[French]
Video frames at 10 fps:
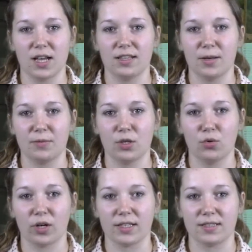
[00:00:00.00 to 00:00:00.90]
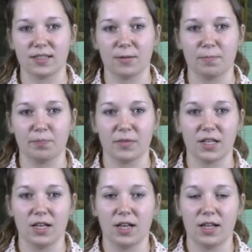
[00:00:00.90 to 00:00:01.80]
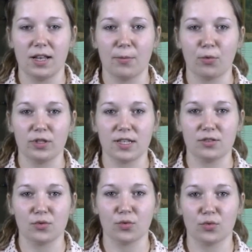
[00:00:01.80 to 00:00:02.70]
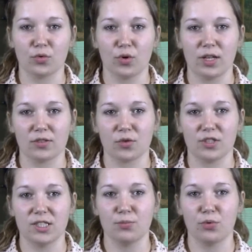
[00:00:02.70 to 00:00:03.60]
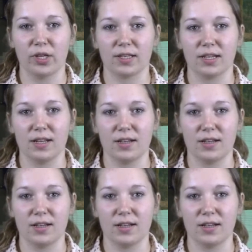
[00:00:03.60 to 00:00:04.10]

adaptés aux risques la protection contre l'incendie peut être